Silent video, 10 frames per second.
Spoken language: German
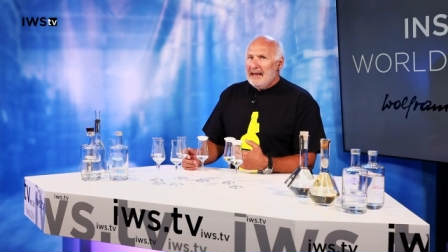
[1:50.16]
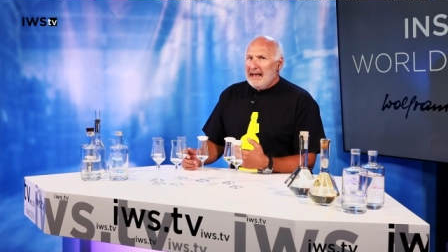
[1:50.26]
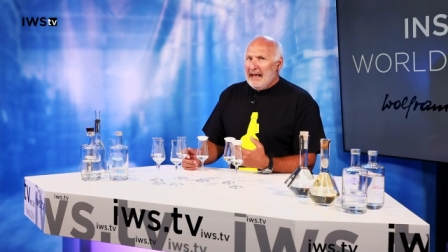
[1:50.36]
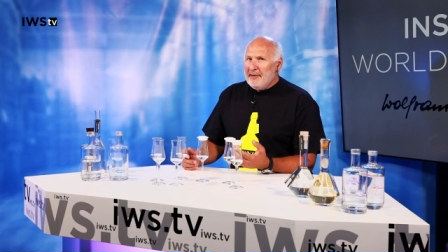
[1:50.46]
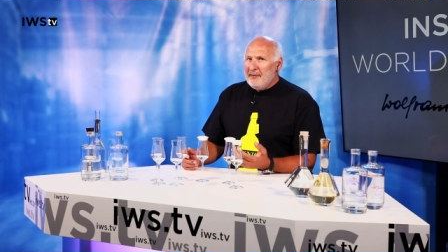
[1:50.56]

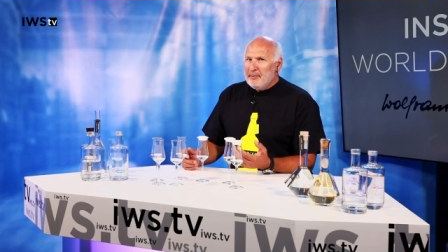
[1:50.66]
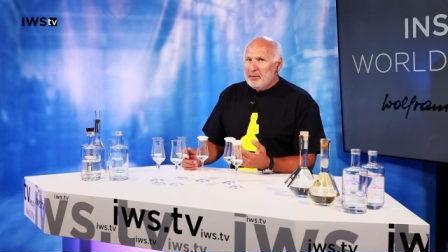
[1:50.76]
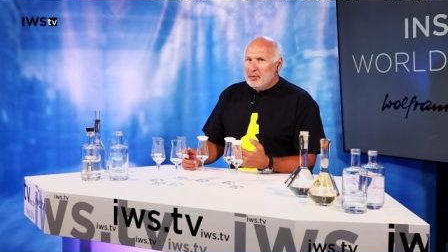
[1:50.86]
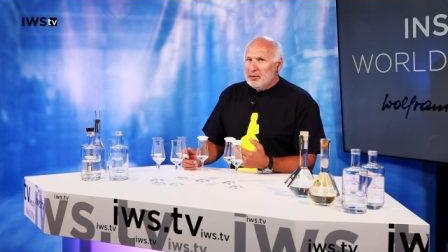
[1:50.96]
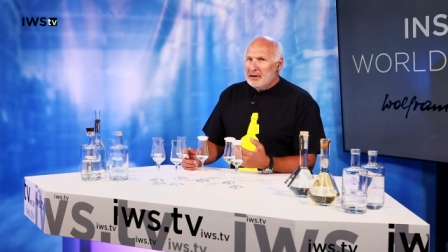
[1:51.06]

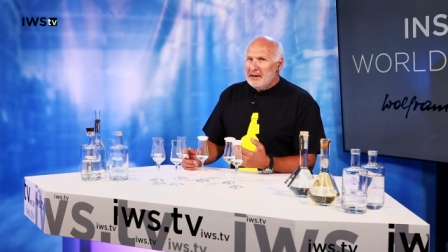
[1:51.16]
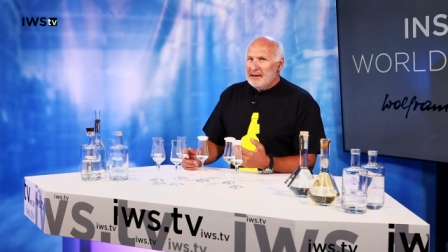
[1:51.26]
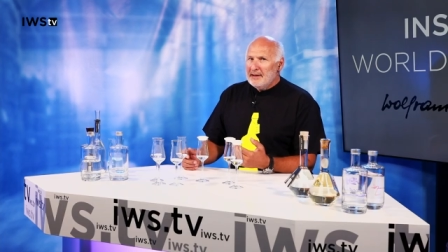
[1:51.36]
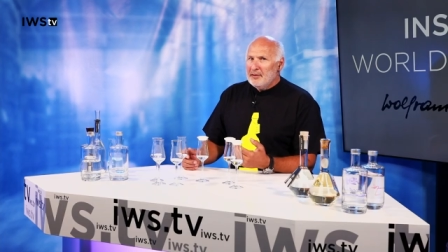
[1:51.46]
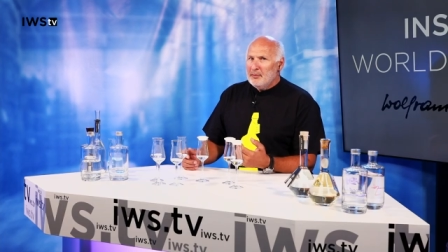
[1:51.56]

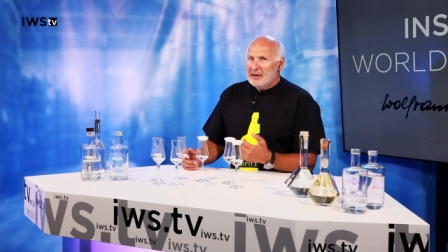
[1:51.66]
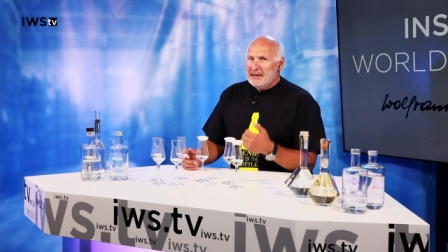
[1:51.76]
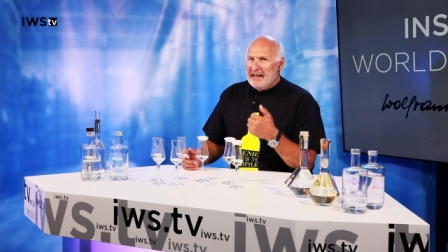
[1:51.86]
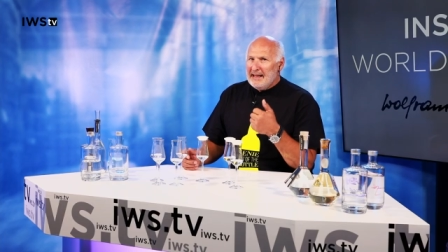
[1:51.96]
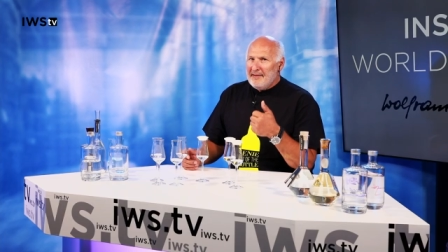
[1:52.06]
Hefeprodukte. Du
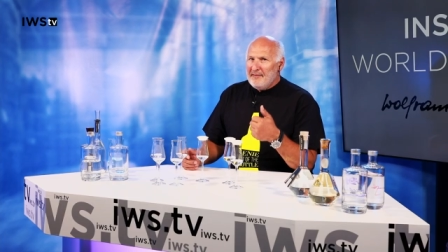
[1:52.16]
machst eine